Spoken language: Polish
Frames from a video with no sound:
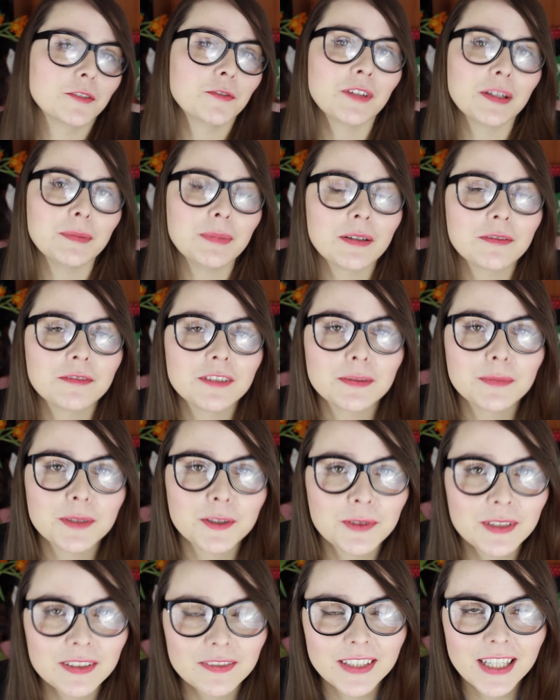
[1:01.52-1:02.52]
uwielbiam
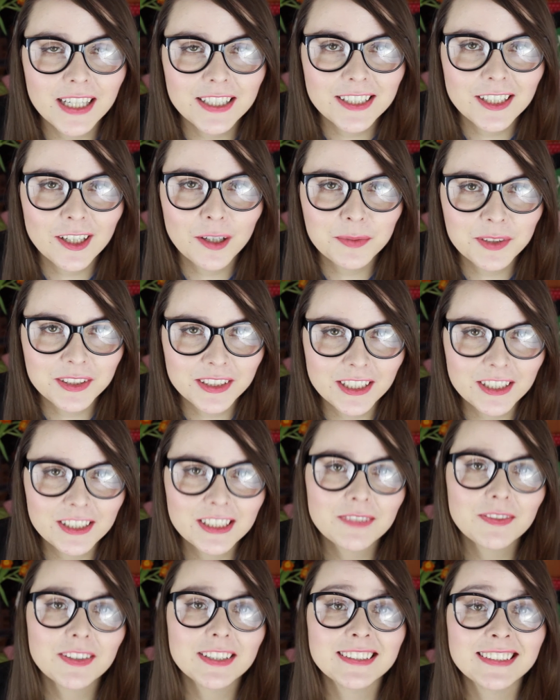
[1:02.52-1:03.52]
filmy, które wykańczają
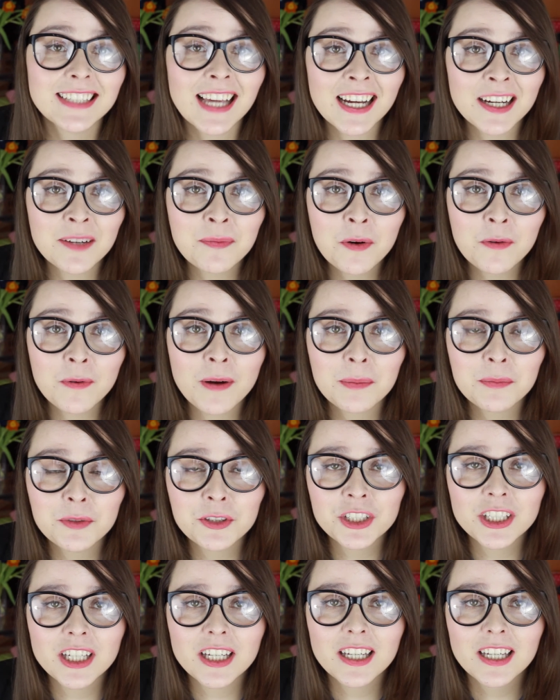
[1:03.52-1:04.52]
psychicznie, więc jak mogłam
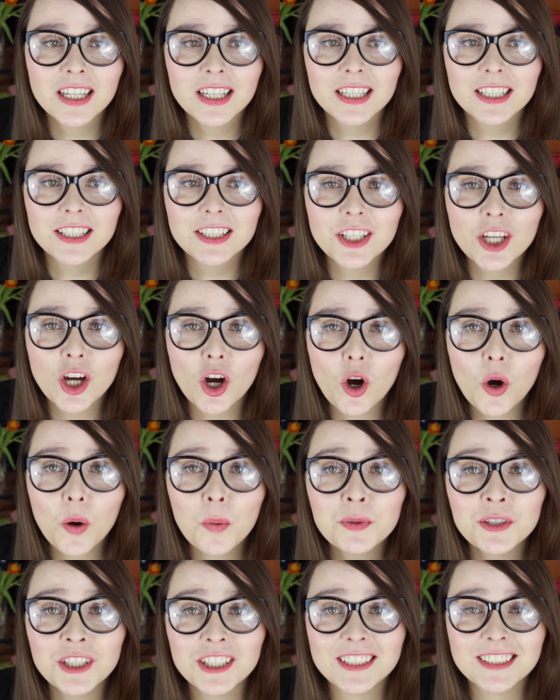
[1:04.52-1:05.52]
się nie
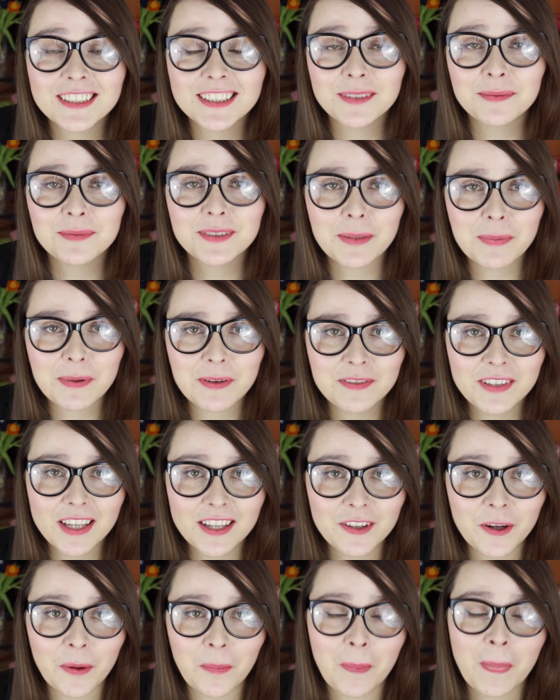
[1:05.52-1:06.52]
oprzeć tym
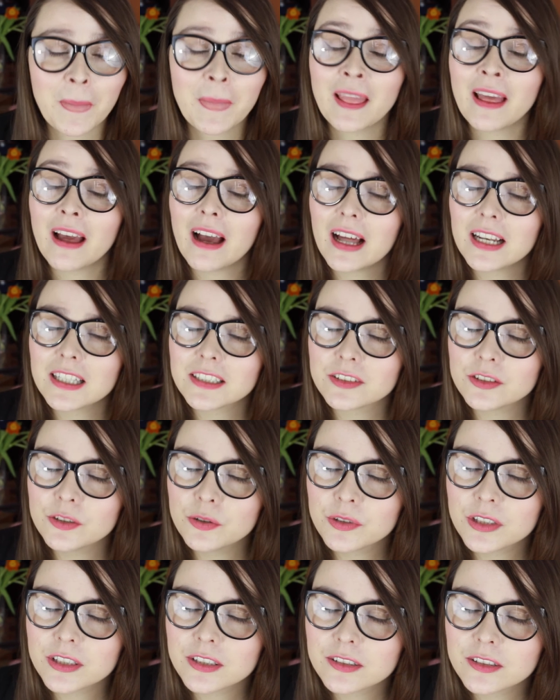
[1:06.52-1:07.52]
zapewnieniom, ale z
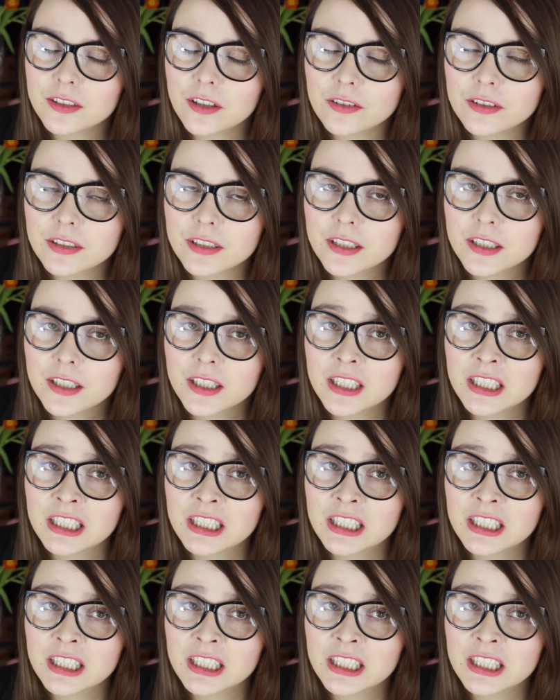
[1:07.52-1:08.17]
drugiej strony